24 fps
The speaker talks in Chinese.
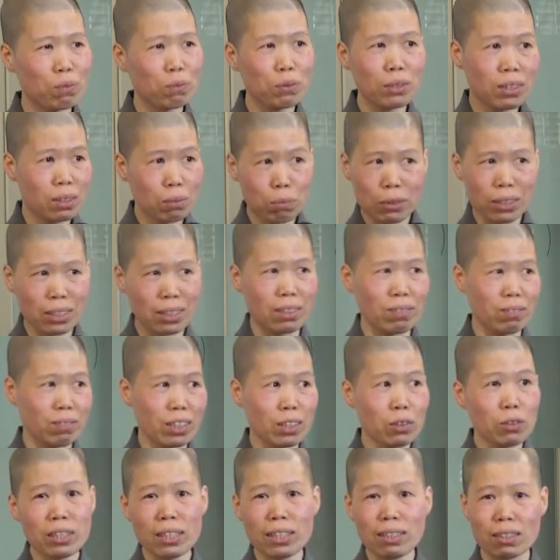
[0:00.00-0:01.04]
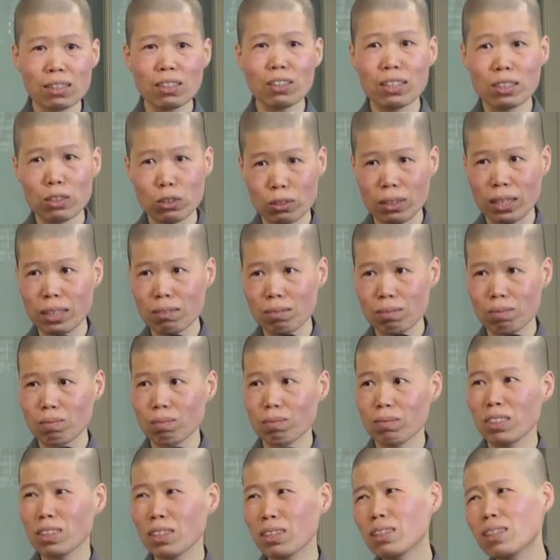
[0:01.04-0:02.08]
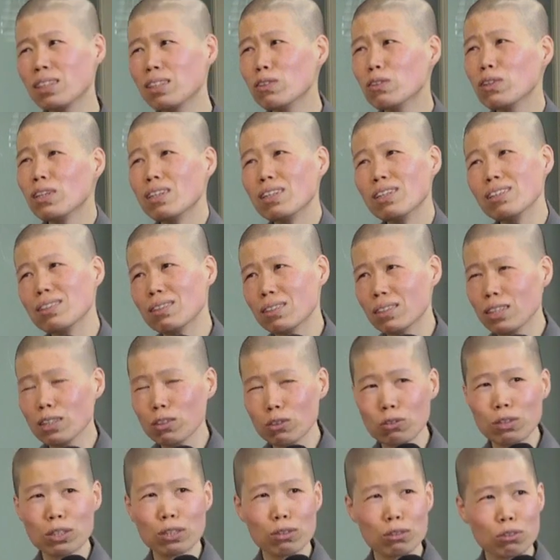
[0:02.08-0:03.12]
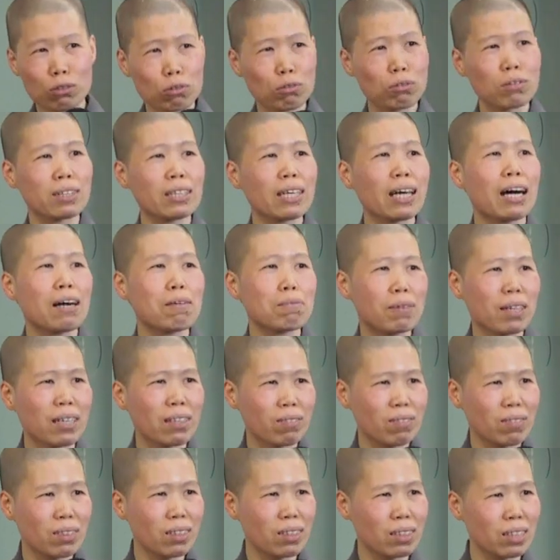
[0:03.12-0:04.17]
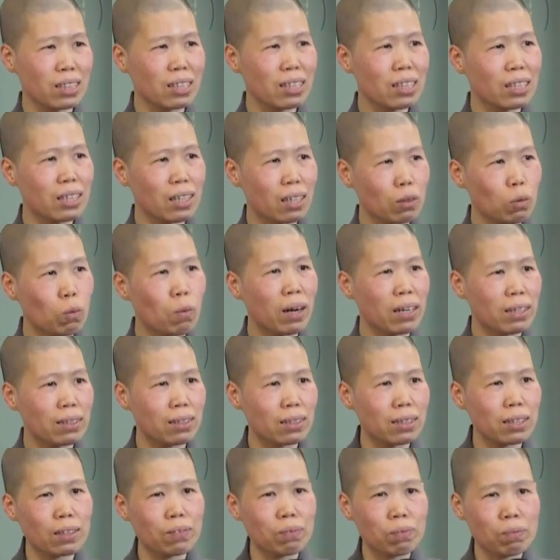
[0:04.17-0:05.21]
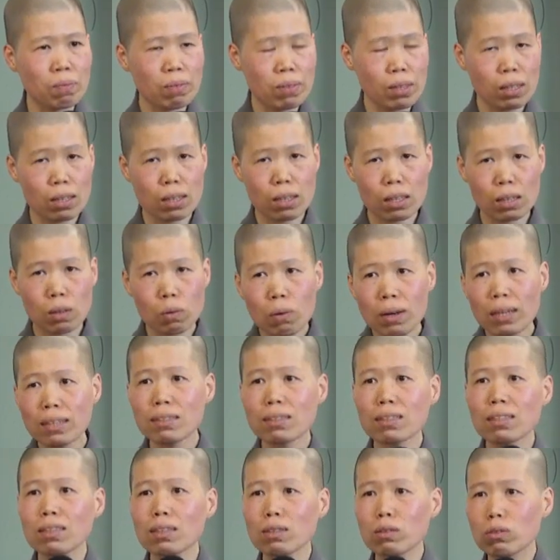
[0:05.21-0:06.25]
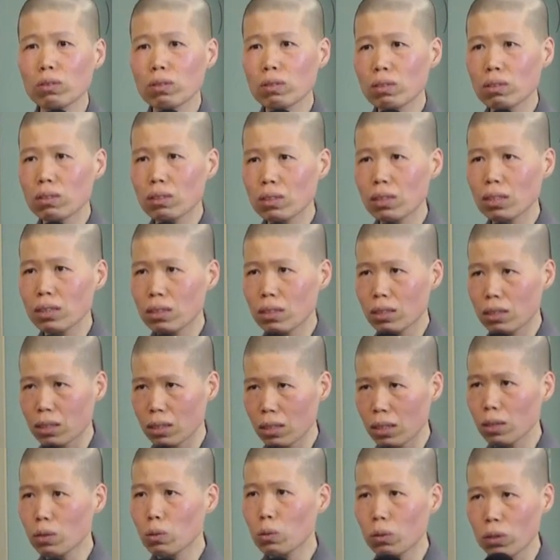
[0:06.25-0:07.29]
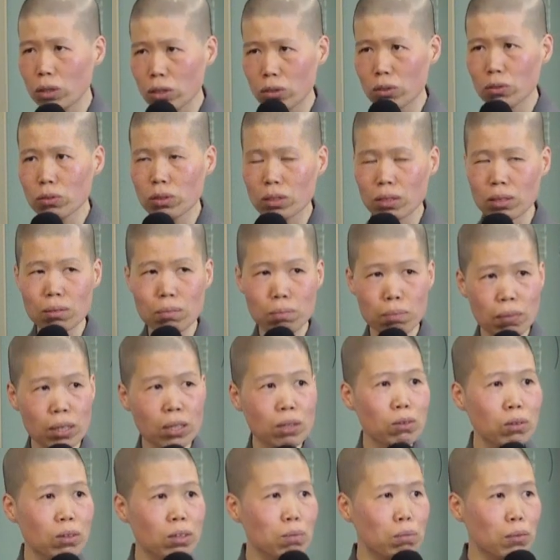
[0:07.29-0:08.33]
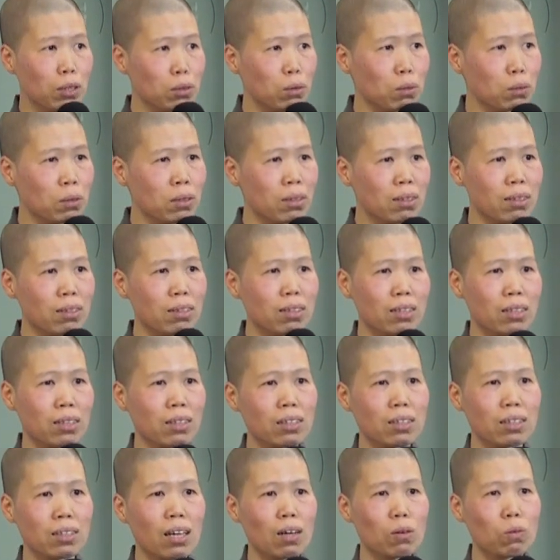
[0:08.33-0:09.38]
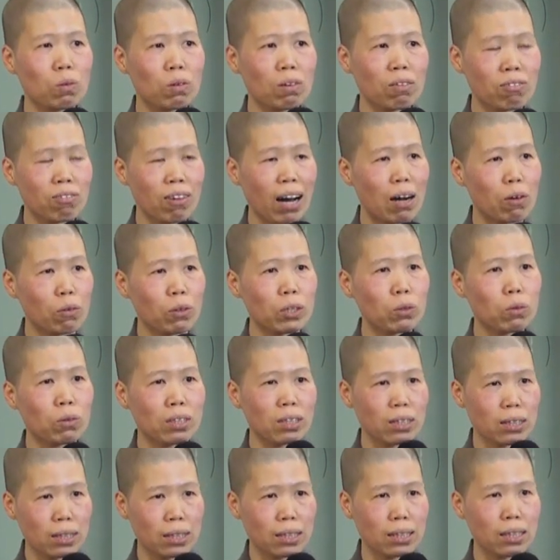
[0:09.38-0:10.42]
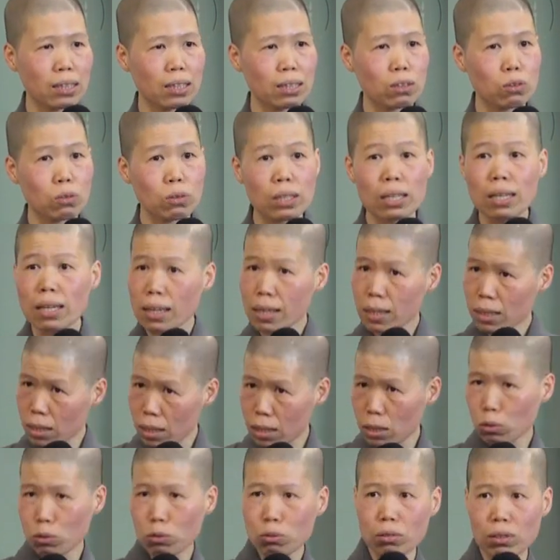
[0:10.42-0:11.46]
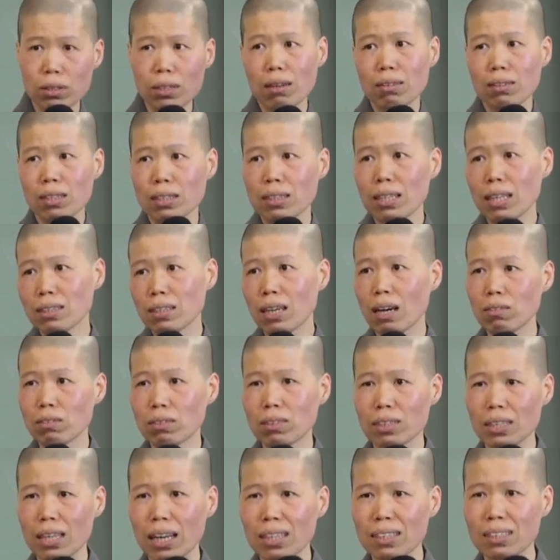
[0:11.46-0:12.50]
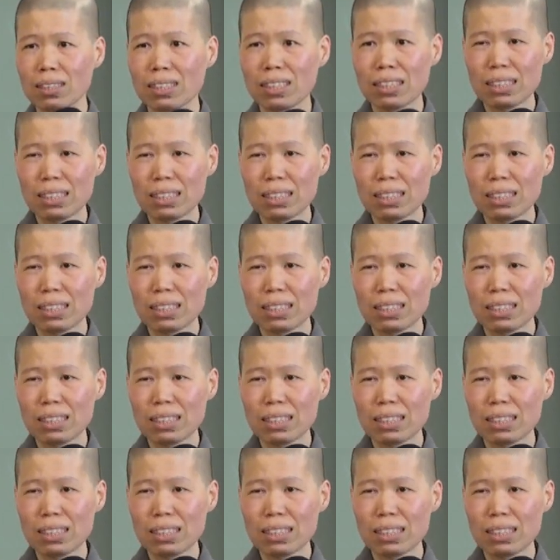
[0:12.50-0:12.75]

不行不行，因为那时候很喜欢，因为二十二岁去出家嘛，精力很旺盛，很旺盛的。我就是没有那么多事情让我发挥我的精力，就是四处找人家吵架。